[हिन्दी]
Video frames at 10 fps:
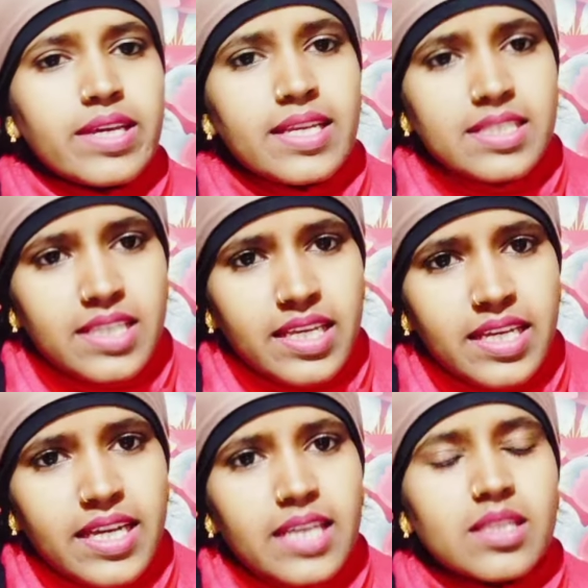बिक्की से
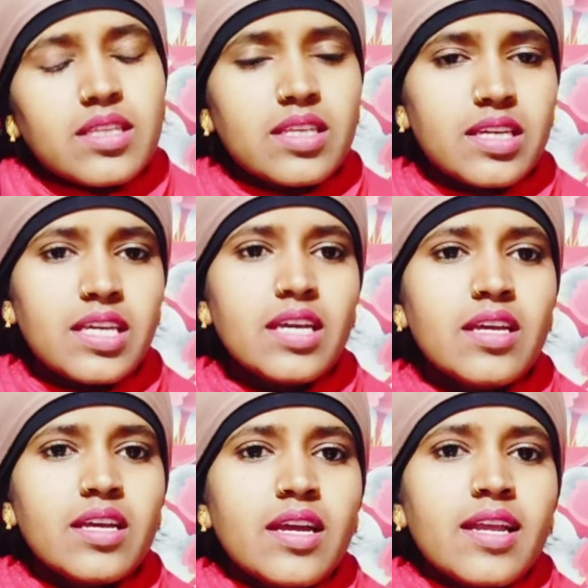ही कहती थी कि
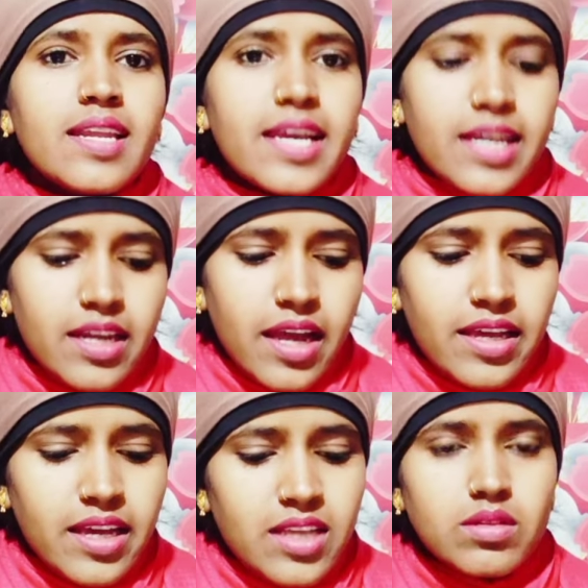लेकर
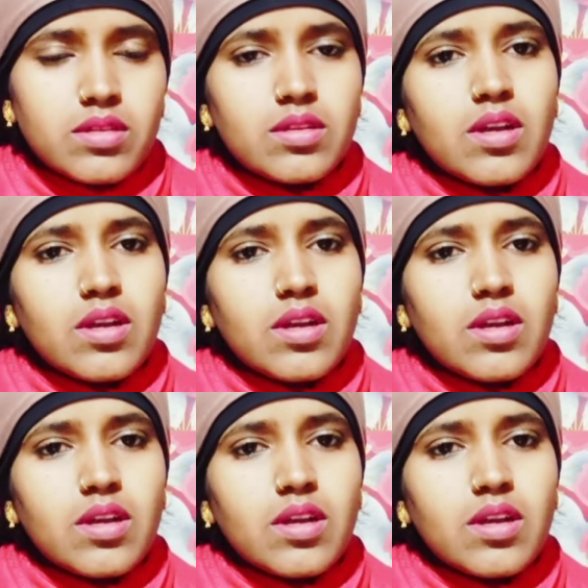आइए